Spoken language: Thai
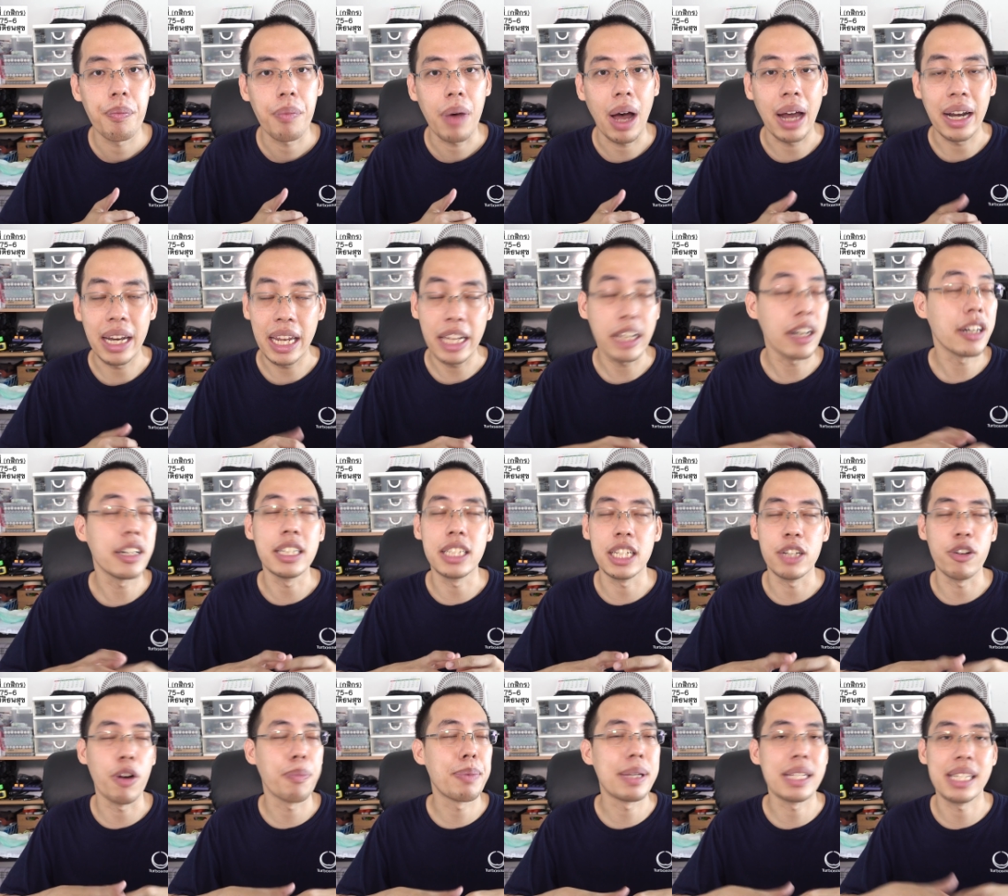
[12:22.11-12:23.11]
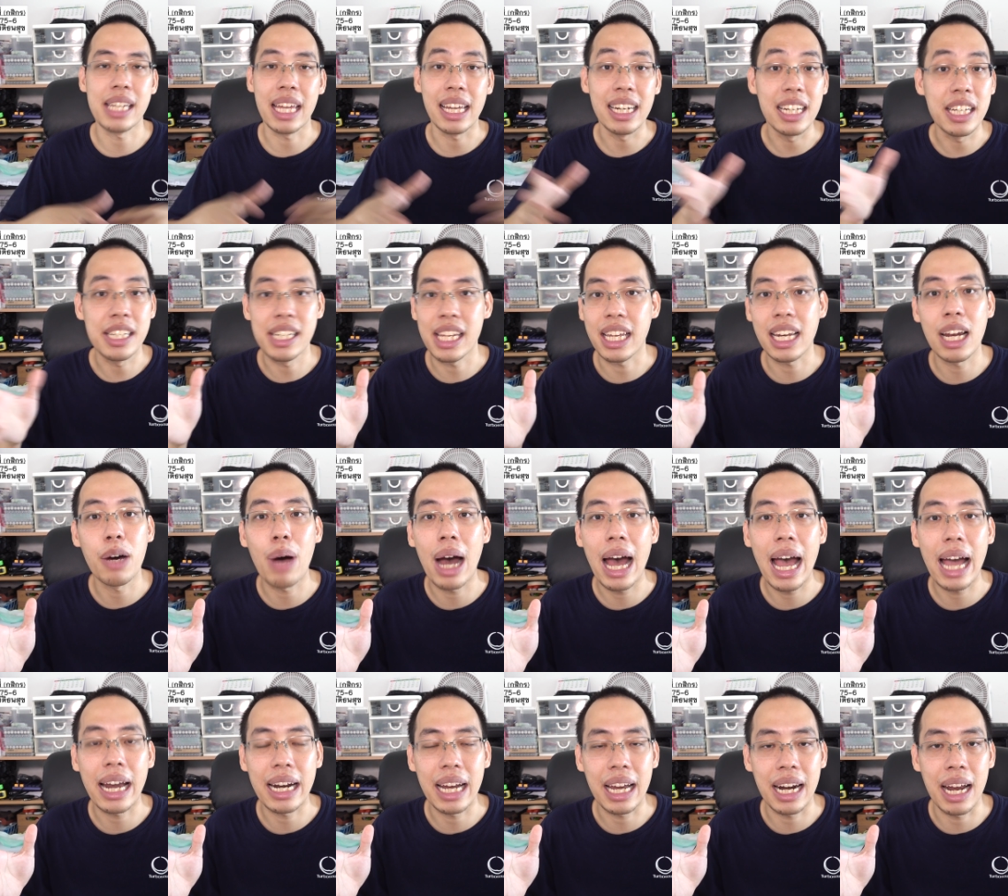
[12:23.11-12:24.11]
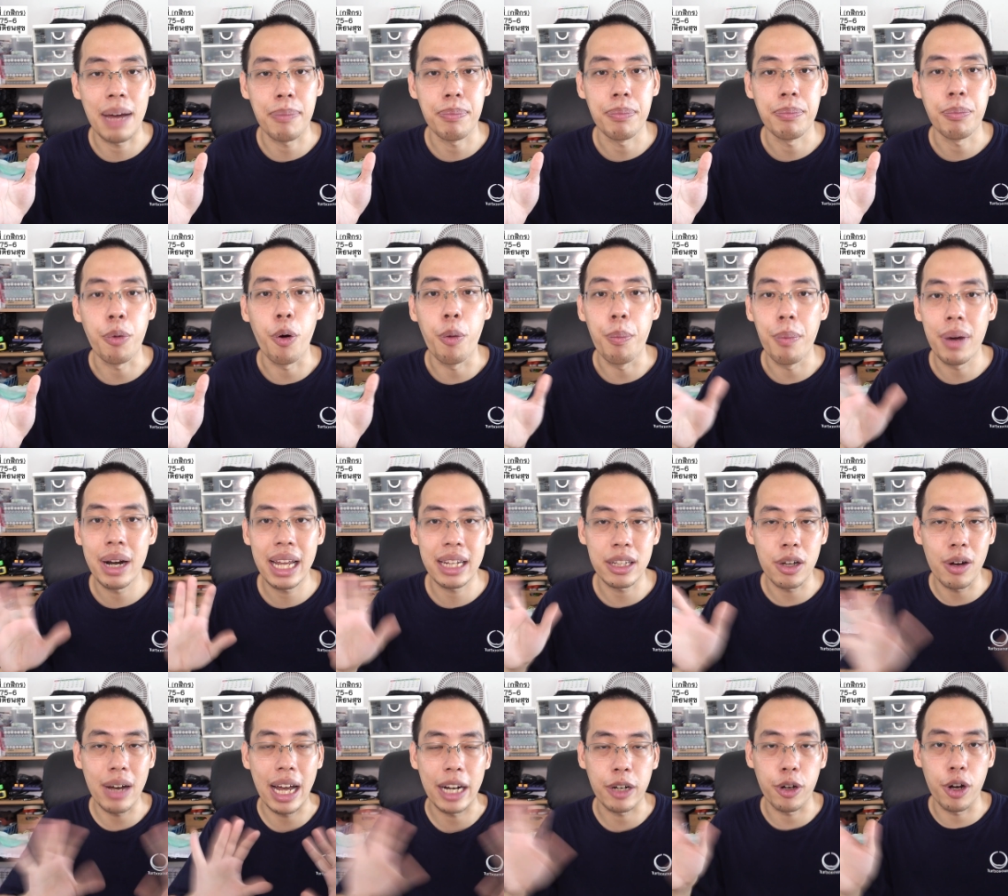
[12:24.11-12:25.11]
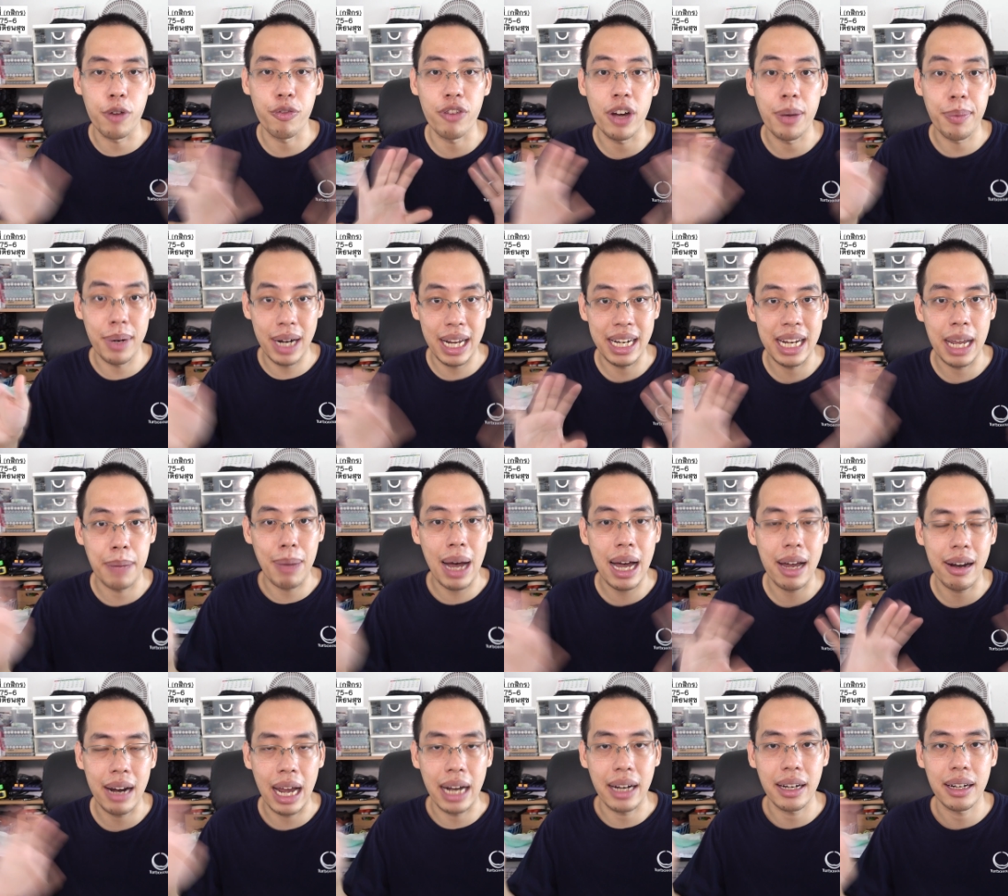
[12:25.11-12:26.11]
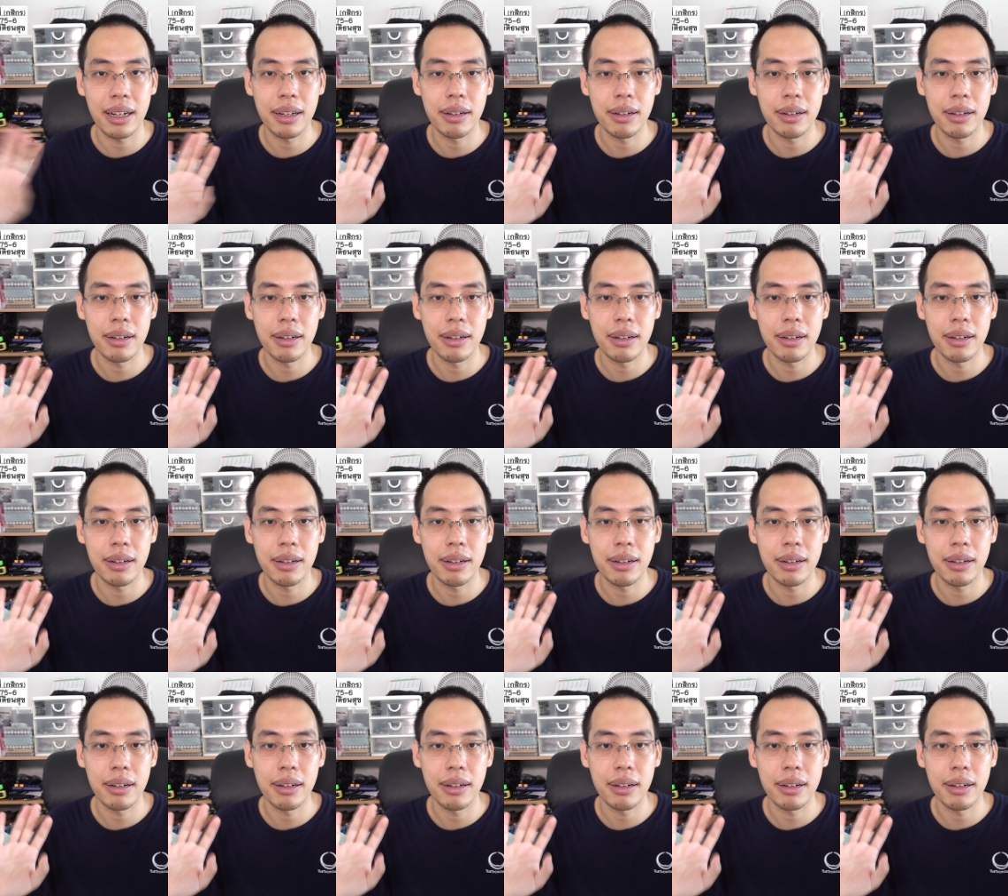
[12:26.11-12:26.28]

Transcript: อันนี้ก็คือถือว่าเป็นสิ่งหรือสิ่งเล่าอ้างนะครับ ผมไม่ได้ต้องการคอนเฟิร์มอะไรแทนภาครัฐ